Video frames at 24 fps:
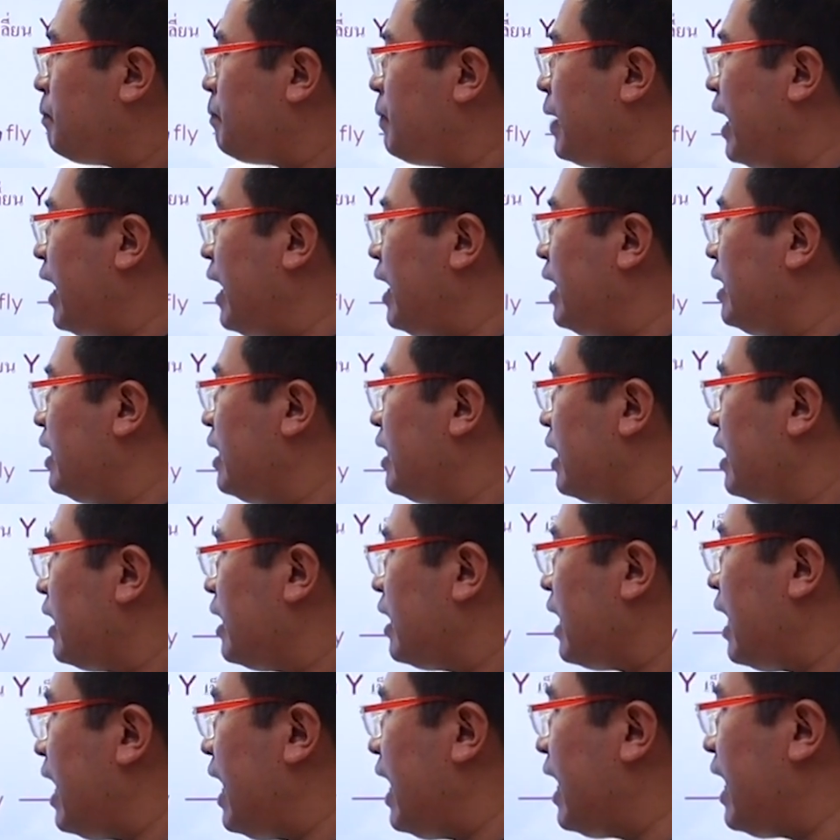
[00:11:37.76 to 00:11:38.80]
เป็น
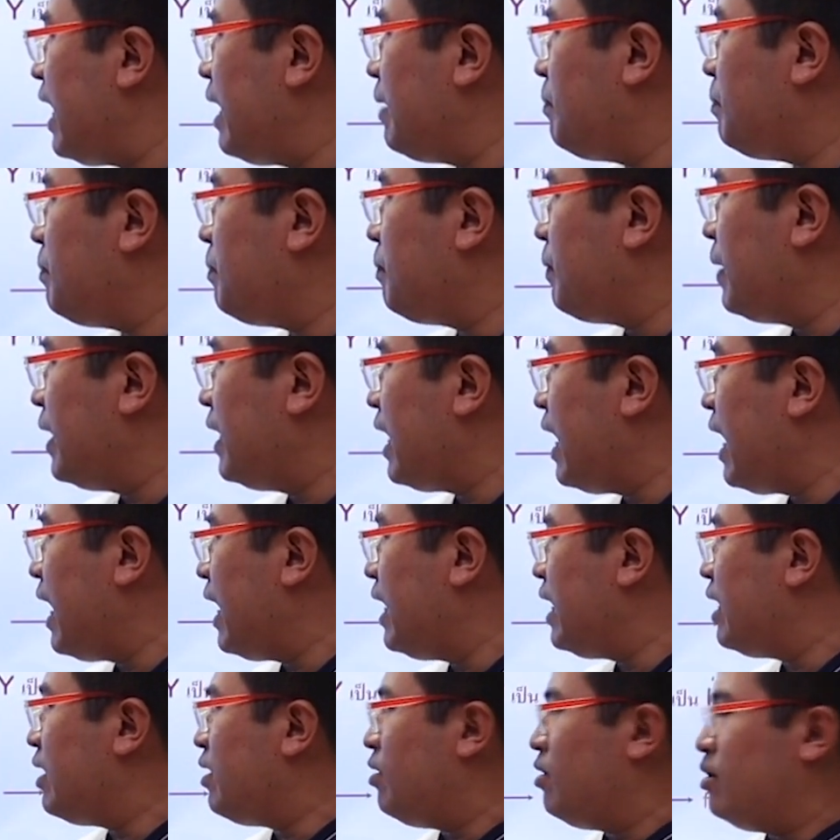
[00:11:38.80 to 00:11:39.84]
อะไรครับ เป็น
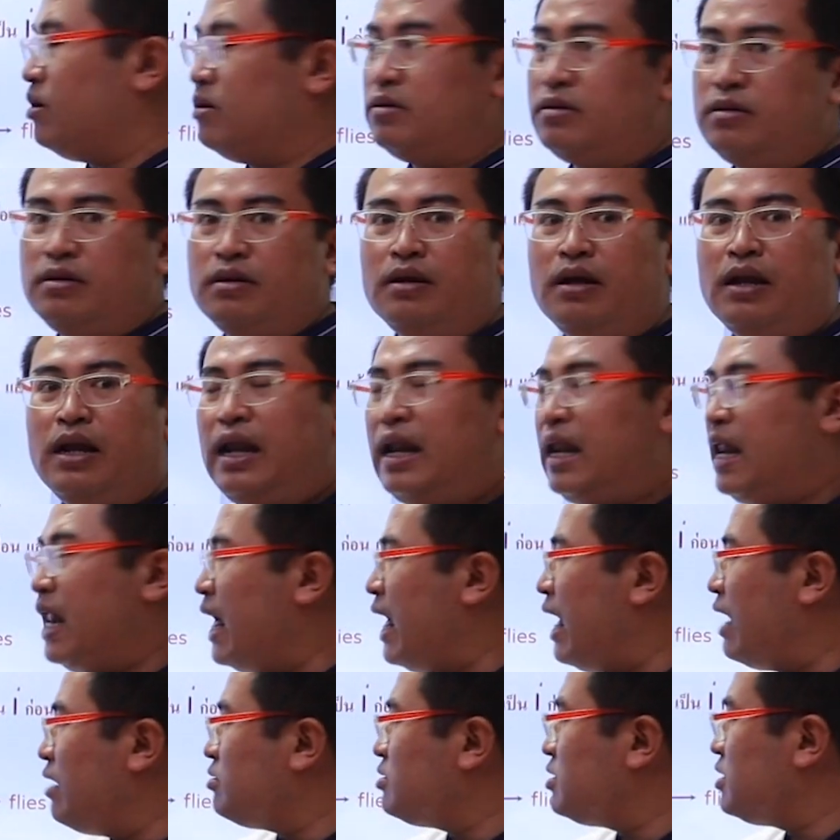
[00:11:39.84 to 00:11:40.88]
i ก่อน
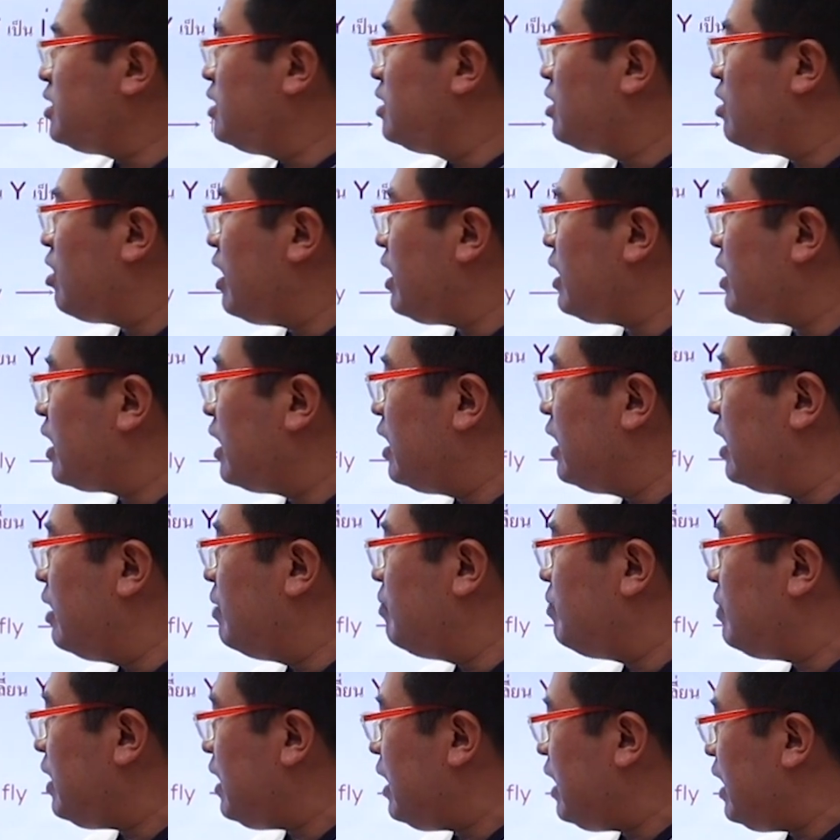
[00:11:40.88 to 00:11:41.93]
แล้วจึงค่อยเติม
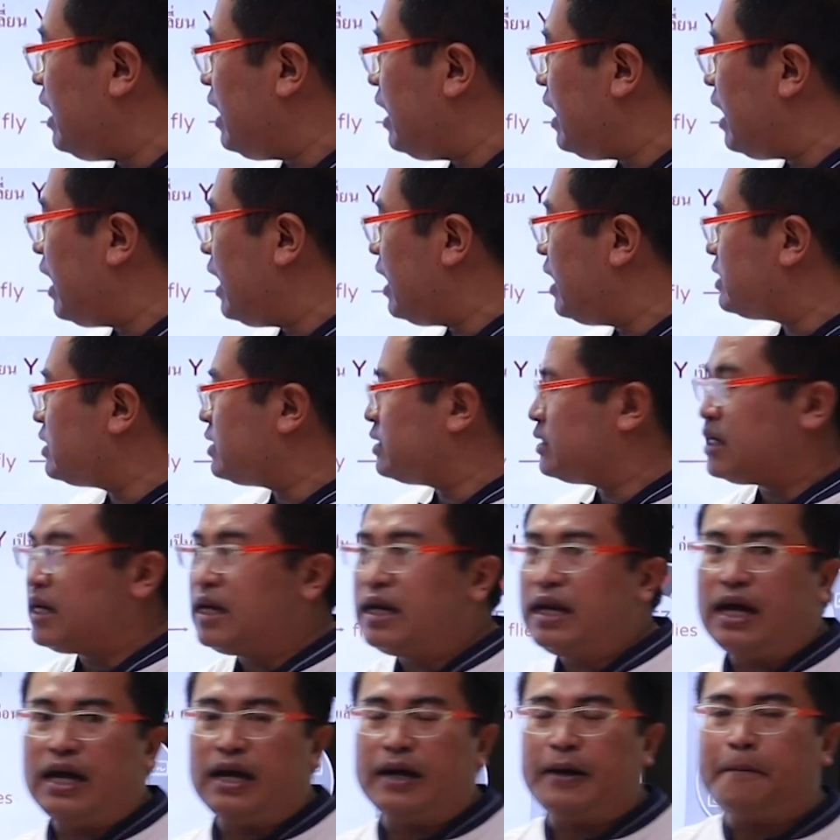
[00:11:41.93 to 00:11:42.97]
es
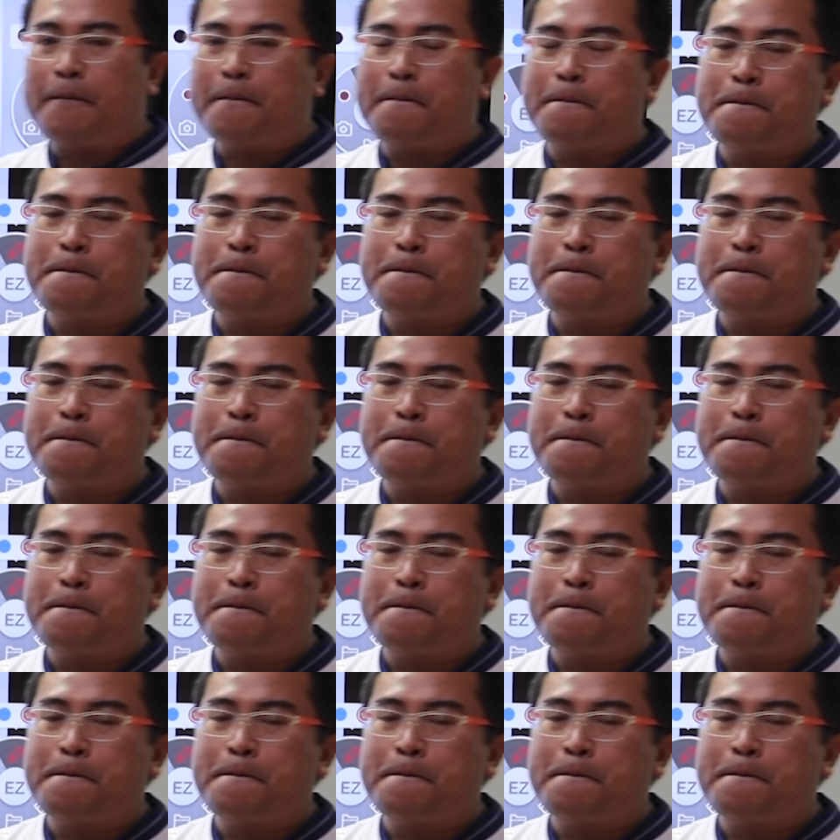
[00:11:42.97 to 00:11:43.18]
ข้างหลัง